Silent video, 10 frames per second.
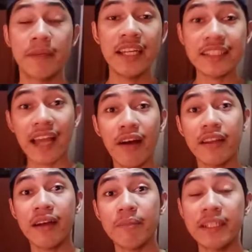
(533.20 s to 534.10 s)
binilan niya ako
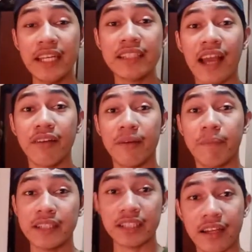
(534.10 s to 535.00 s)
ng binilan niya ako
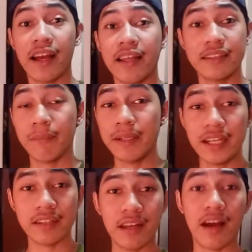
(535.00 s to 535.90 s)
ng pants siya ng ate niya
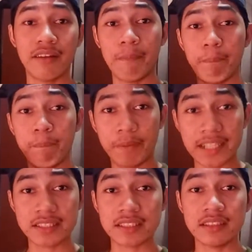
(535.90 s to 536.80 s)
binilan nila ako ng
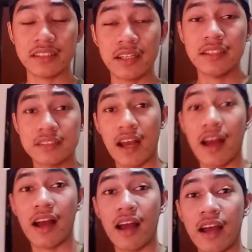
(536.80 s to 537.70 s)
pants sa
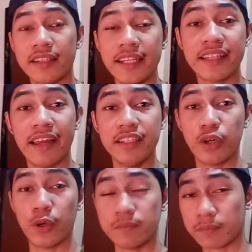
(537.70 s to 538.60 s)
Taytay
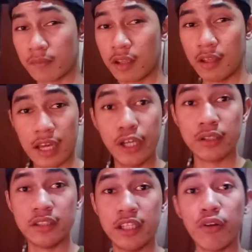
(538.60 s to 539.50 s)
so
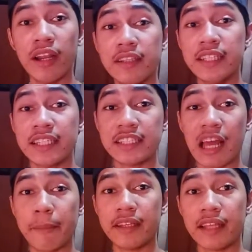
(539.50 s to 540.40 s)
ayun hindi ko hindi
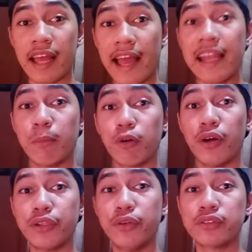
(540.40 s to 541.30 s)
kasi namin alam
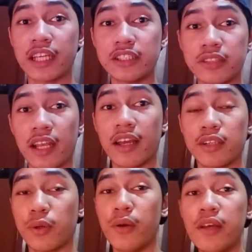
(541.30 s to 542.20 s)
ko ano yung size ko
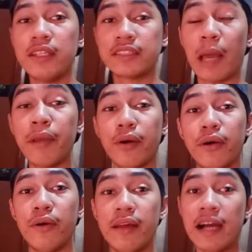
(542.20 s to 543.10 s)
talaga so sabi
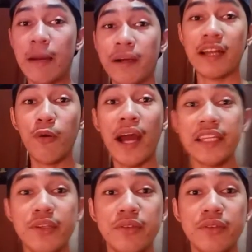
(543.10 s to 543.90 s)
ko kapag nakuha